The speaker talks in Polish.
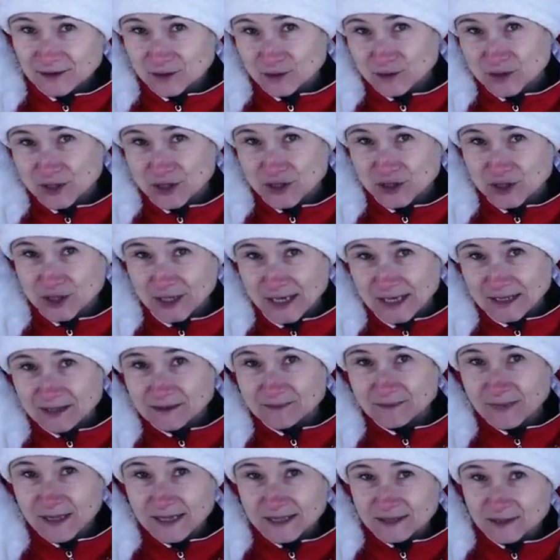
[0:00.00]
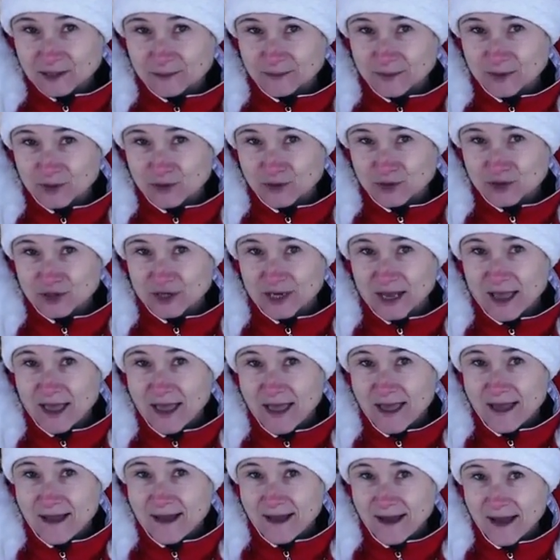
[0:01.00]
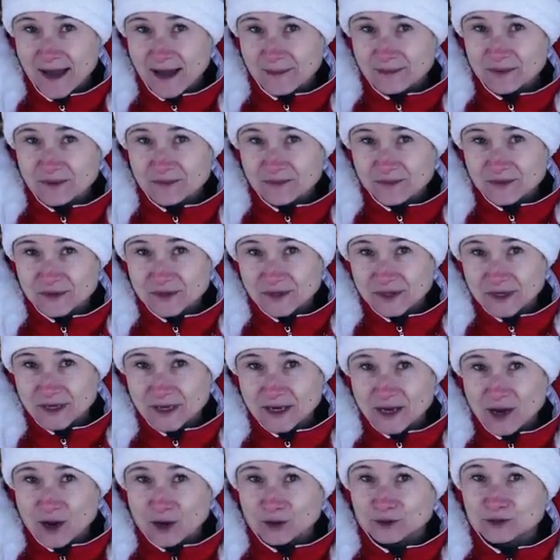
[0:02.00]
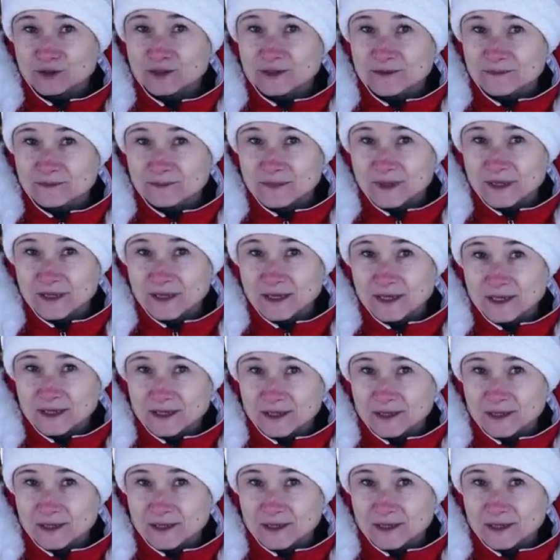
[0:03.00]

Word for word: to jeszcze raz bardzo proszę, aby mnie o tym e,